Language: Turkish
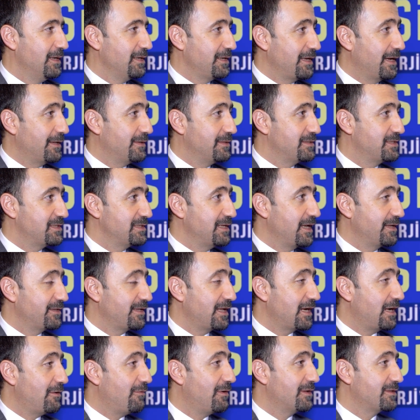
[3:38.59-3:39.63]
kendisine
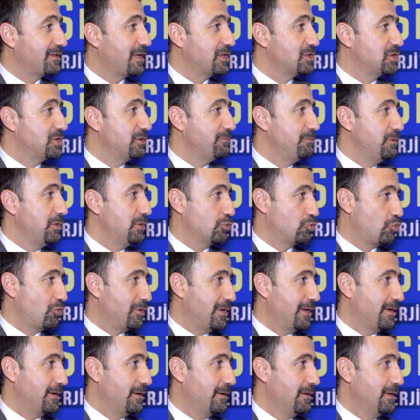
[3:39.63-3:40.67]
yeniden avantajlı bir
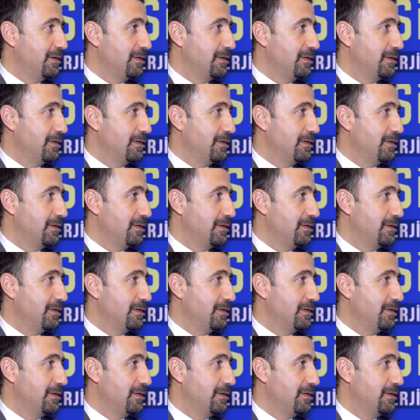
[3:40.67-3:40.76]
role